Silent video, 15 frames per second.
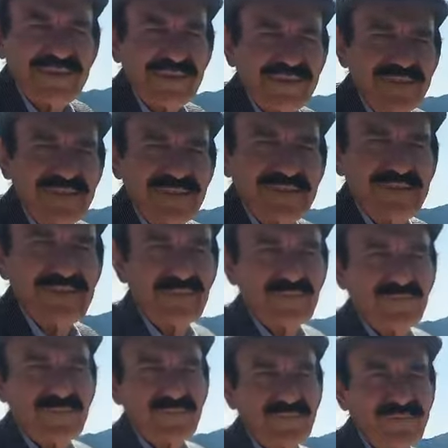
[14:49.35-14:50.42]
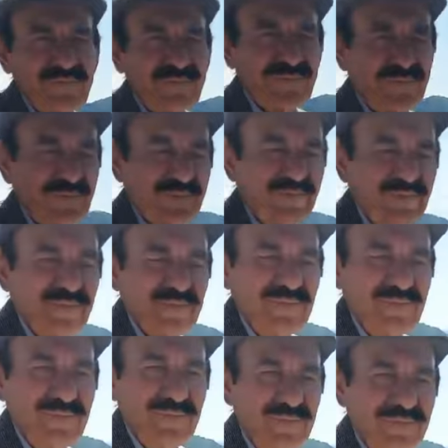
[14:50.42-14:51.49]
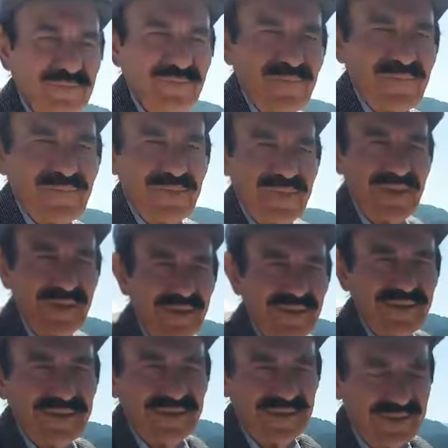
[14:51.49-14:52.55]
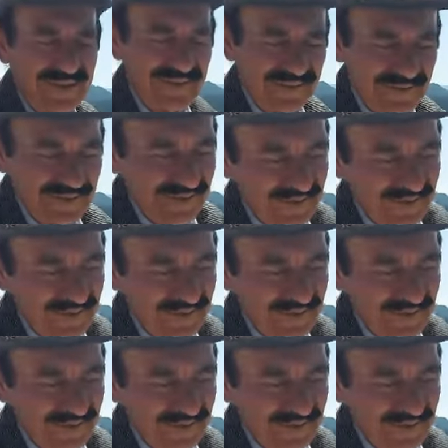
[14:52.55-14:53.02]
aşık müdamenin e, biz devamı olarak bakıyoruz size.